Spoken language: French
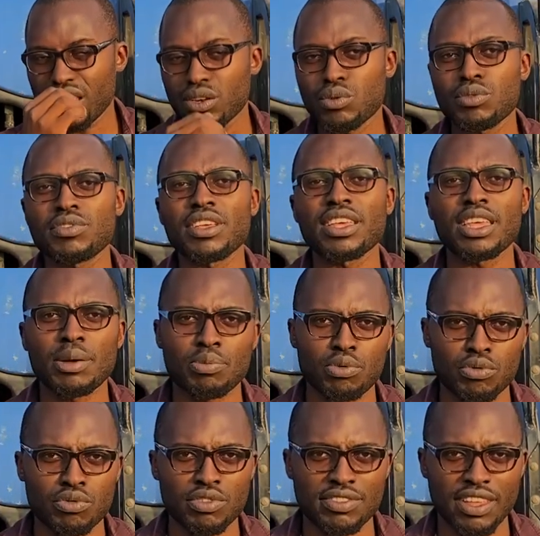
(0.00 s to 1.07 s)
tout ce qui est
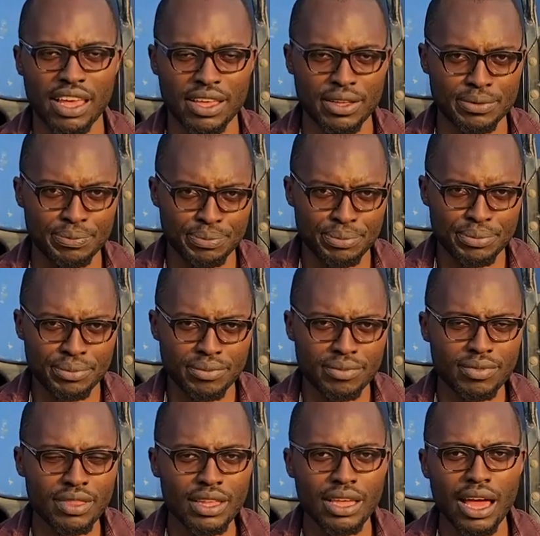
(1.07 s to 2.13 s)
produit sec.
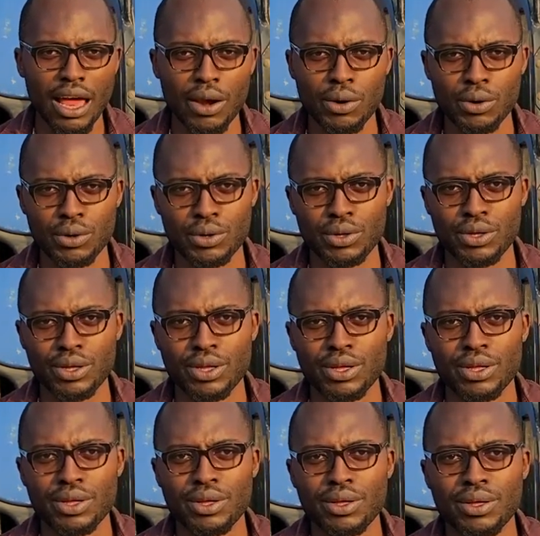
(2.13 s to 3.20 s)
Alors,
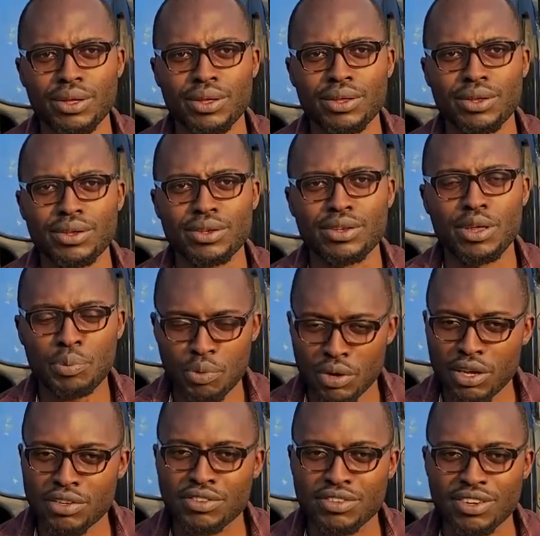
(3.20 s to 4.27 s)
depuis
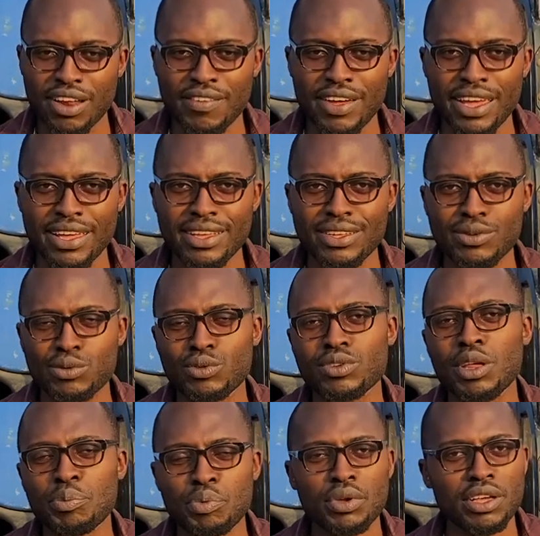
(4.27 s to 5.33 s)
que je travaille ou
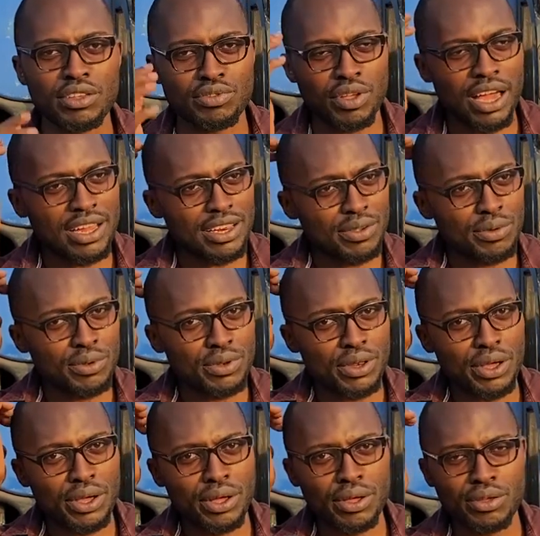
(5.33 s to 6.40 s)
depuis que je suis
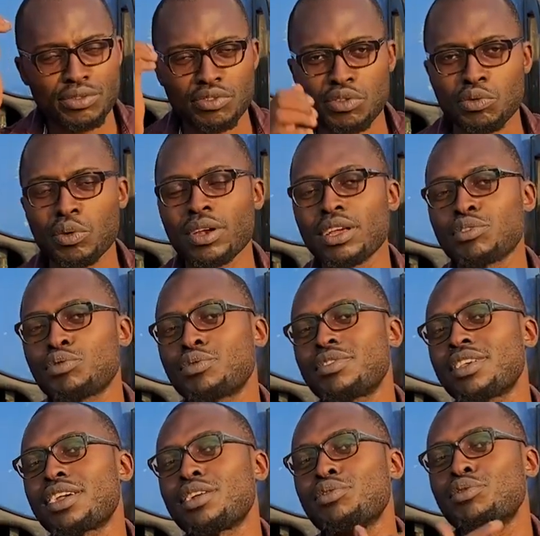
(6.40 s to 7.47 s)
agriculteur, ce sont des
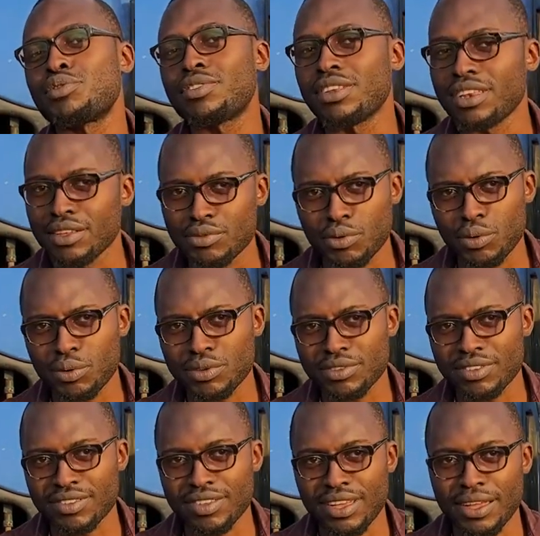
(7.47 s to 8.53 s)
outils que j'utilise au
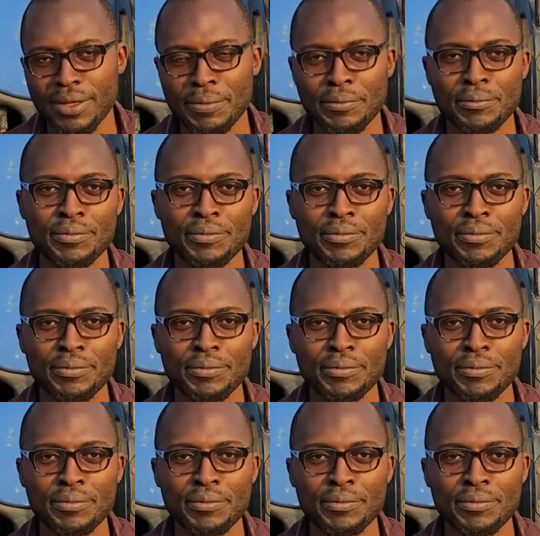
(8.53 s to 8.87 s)
quotidien.